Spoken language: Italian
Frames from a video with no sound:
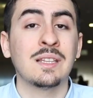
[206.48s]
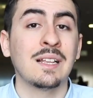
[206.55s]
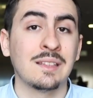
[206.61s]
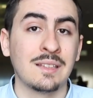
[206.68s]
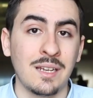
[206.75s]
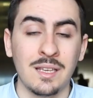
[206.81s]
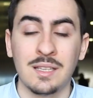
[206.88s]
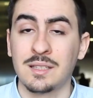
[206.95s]
ad
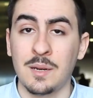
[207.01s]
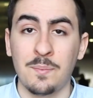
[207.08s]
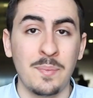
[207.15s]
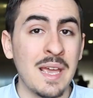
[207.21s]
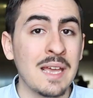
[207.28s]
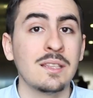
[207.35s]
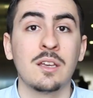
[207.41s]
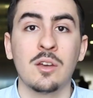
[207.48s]
altri tre
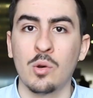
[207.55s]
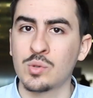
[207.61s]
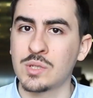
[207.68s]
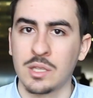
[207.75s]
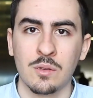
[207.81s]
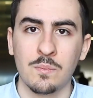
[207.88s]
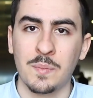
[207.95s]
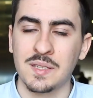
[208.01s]
piedi che ho
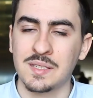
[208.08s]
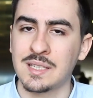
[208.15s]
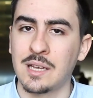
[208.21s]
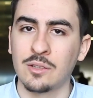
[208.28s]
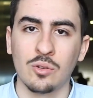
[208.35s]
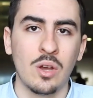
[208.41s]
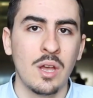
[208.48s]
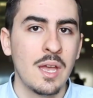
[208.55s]
usato in
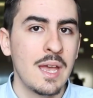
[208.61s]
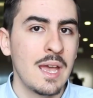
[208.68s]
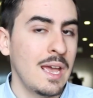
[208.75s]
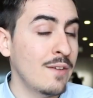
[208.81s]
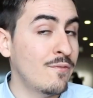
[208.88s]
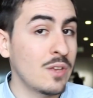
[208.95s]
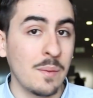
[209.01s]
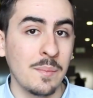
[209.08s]
passato
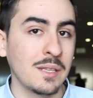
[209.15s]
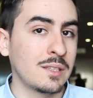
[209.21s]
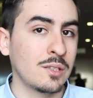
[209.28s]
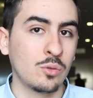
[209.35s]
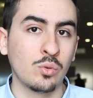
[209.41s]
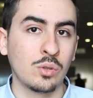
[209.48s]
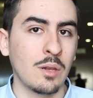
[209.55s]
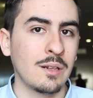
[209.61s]
è
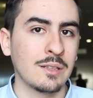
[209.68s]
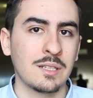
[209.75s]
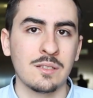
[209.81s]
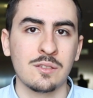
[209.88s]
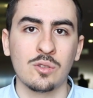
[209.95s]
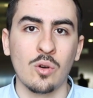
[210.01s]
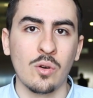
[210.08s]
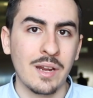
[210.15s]
veramente tutta un'altra
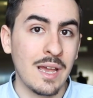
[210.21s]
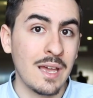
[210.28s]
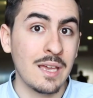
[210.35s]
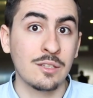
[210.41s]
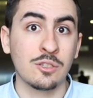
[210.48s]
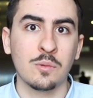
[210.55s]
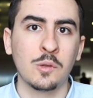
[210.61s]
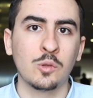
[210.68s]
storia
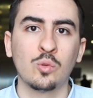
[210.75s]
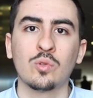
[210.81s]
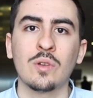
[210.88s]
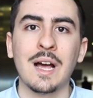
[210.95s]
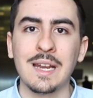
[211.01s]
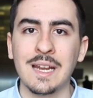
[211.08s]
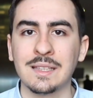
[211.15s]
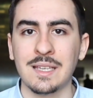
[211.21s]
e soprattutto
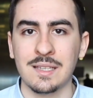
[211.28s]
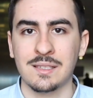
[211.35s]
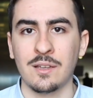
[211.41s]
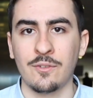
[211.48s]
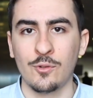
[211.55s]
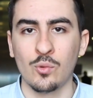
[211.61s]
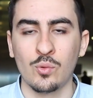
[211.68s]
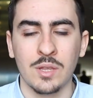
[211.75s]
ha la
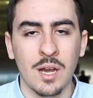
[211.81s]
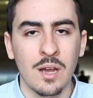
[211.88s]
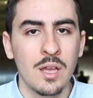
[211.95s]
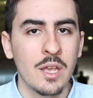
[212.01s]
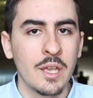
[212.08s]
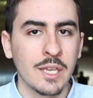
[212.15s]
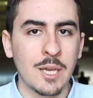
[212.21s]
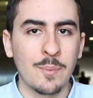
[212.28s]
testa fluida
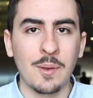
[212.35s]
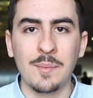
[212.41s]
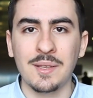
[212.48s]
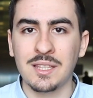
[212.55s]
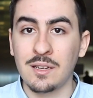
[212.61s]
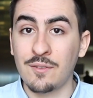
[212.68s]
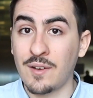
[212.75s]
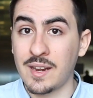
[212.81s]
che
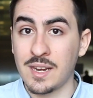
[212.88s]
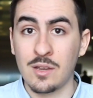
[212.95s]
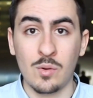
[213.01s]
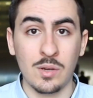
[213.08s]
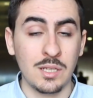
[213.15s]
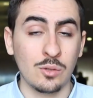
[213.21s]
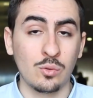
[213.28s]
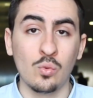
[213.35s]
permette di fare
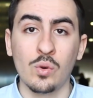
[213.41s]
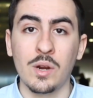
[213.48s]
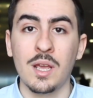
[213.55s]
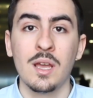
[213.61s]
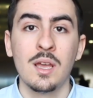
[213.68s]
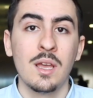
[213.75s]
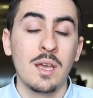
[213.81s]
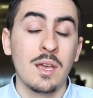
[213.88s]
inquadrature
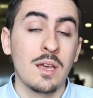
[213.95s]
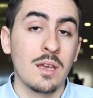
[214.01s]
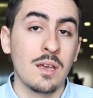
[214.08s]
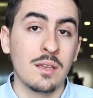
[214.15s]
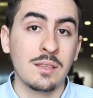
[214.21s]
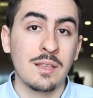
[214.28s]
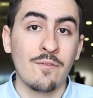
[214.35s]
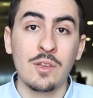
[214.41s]

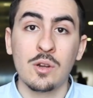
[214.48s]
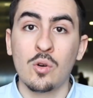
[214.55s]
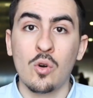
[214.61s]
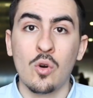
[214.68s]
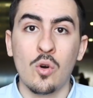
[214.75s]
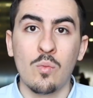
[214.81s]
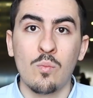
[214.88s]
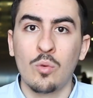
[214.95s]
eh,
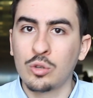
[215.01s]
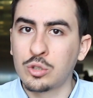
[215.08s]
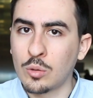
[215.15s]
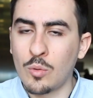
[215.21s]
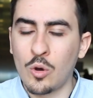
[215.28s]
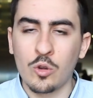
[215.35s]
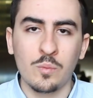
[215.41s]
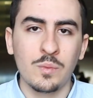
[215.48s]
davvero molto
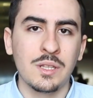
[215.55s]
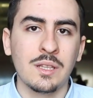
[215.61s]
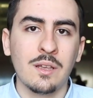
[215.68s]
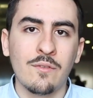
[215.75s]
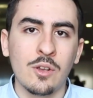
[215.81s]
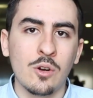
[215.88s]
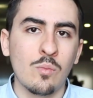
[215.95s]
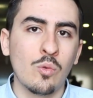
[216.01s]
morbide,
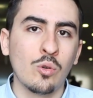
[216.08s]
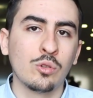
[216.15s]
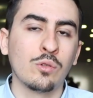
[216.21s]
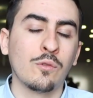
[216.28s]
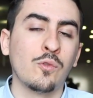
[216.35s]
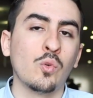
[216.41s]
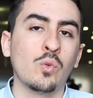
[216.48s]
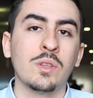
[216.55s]
davvero
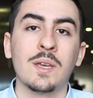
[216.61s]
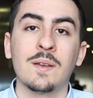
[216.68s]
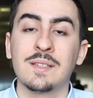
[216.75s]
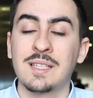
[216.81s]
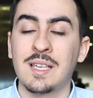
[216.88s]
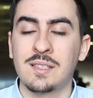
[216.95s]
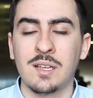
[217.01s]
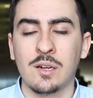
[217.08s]
molto fluide
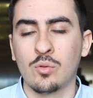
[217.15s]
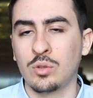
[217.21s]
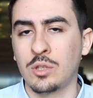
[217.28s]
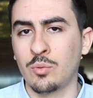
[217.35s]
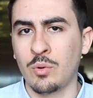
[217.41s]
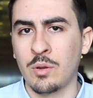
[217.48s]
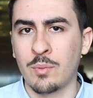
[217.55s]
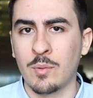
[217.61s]
senza alcun
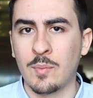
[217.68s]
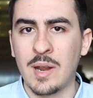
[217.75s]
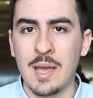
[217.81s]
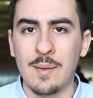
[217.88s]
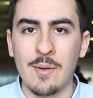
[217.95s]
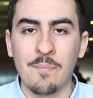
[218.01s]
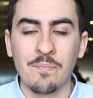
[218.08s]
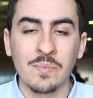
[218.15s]
tipo di
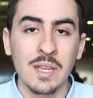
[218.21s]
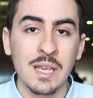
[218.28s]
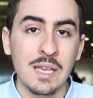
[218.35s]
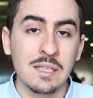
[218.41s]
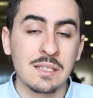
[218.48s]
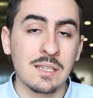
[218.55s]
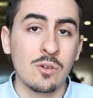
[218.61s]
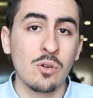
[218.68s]
problema.
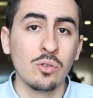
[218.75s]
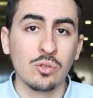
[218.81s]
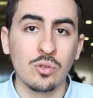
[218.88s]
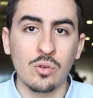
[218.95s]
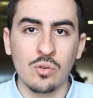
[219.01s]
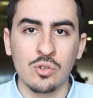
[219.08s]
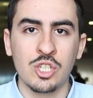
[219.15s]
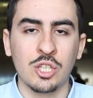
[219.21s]
Il
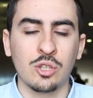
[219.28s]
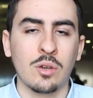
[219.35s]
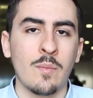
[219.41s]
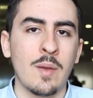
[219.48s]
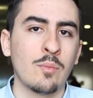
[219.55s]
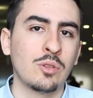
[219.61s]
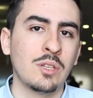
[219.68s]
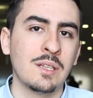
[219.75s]
secondo oggetto che
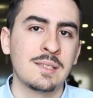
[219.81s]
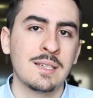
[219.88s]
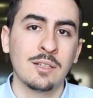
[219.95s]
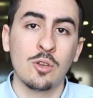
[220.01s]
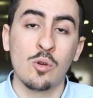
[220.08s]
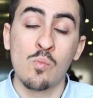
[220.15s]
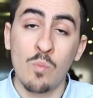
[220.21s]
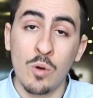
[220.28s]
abbiamo
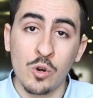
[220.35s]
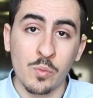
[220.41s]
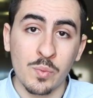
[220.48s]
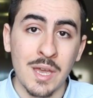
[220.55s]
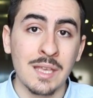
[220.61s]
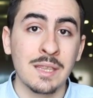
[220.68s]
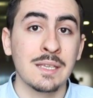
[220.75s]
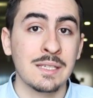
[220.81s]
utilizzato è un
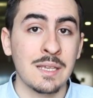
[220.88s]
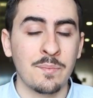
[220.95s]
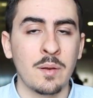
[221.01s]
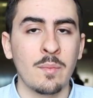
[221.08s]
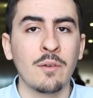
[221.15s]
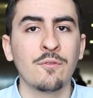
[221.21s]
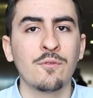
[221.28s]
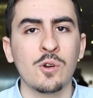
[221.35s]
monopiede,
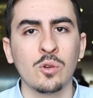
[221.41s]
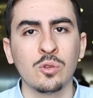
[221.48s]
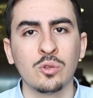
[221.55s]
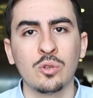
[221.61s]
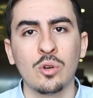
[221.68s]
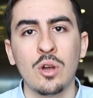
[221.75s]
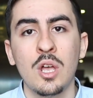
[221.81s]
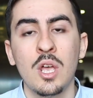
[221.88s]
sempre
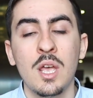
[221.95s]
manfrotto.